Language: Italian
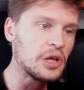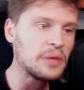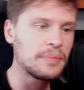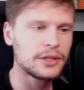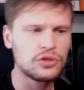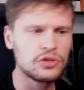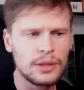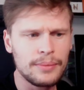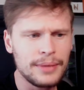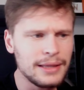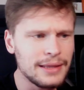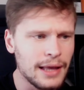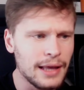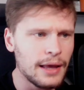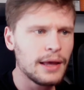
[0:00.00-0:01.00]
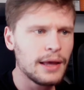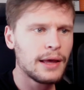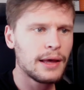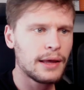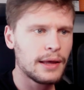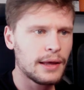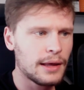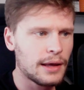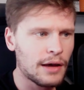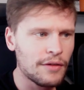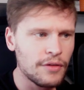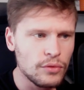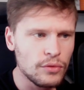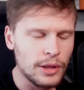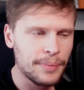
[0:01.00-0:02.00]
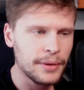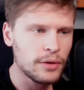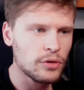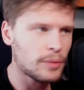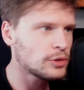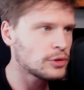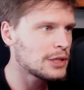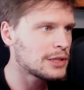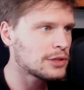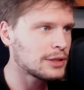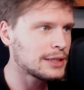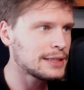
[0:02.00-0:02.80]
personalmente eh, avevo una piccola posizione